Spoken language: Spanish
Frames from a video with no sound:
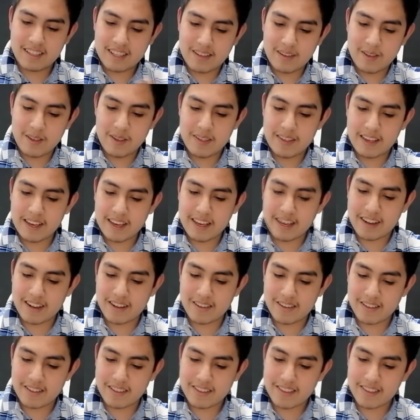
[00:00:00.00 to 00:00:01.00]
Vamos a
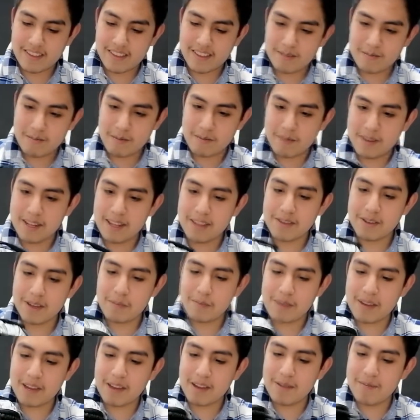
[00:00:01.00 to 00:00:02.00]
sacarlos. Momento
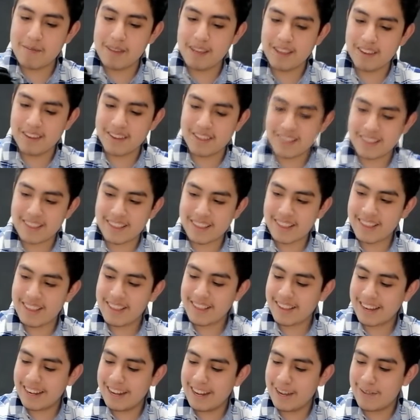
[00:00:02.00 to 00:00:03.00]
épico, amigos.
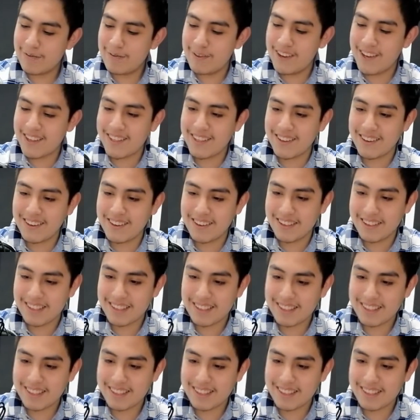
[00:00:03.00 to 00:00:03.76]
Son hermosos.